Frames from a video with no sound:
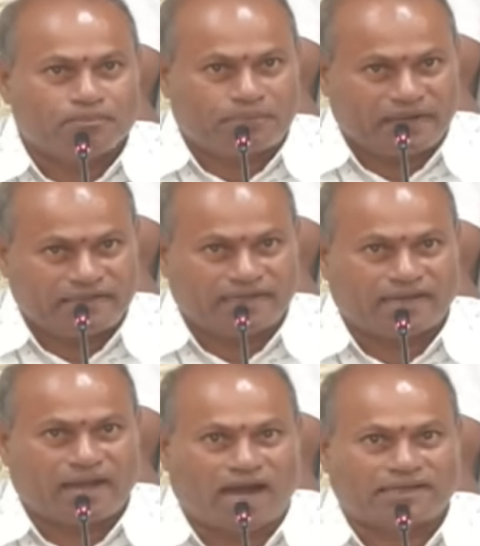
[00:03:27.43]

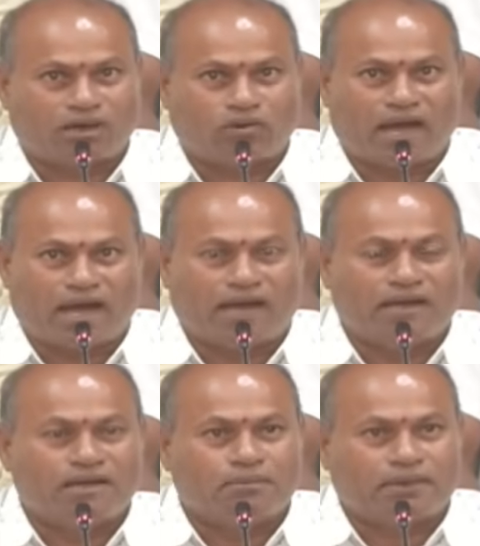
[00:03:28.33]
ప్రింటింగ్ కాంటే కూడా
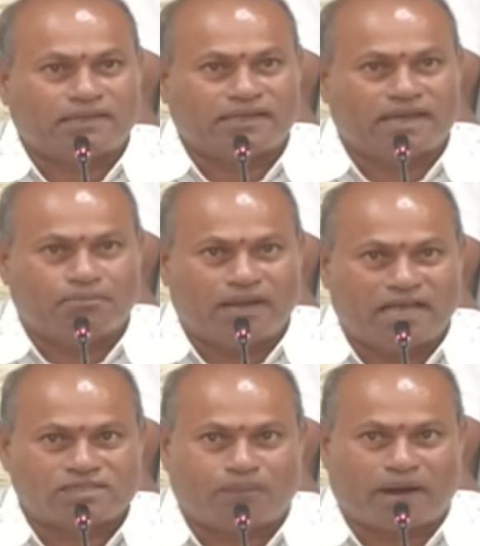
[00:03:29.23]
ప్రతి
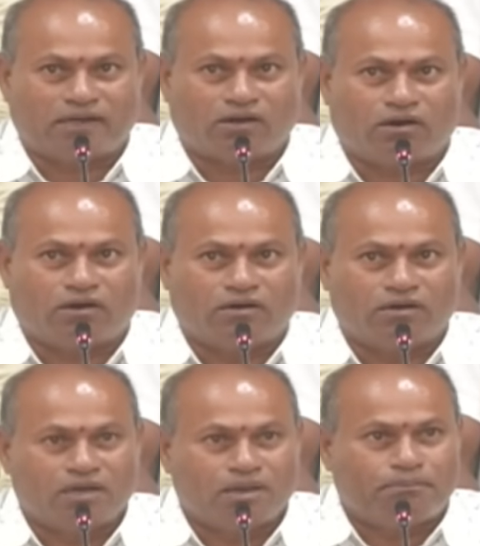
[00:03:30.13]
ఎమ్మెల్యేస్ పాయింట్లో
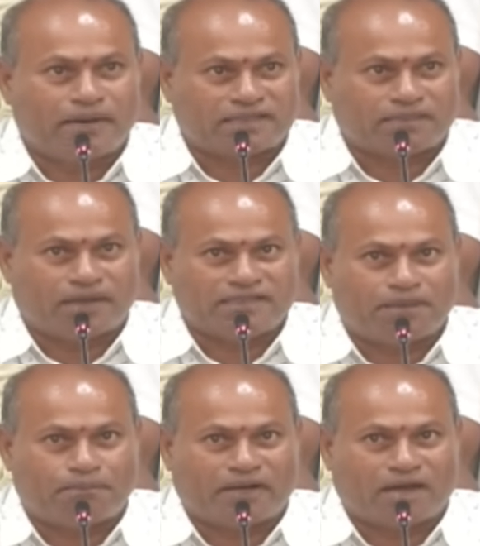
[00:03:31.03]
పెడతామని
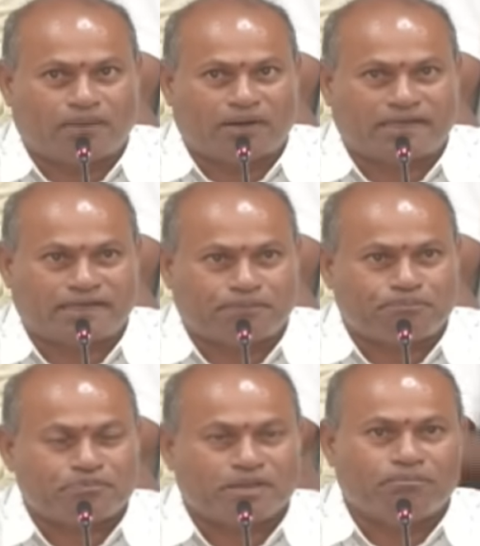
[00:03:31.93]
చెప్పారు కాబట్టి
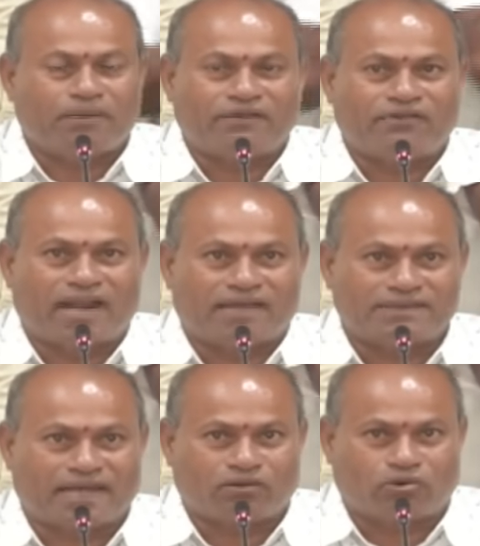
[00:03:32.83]
మరి
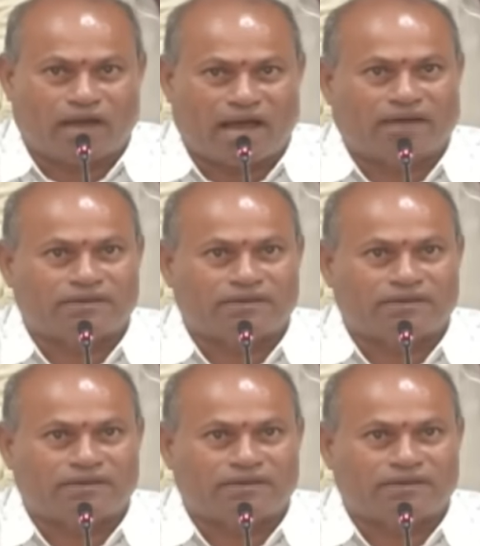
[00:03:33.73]
వీళ్ళందరూ కూడా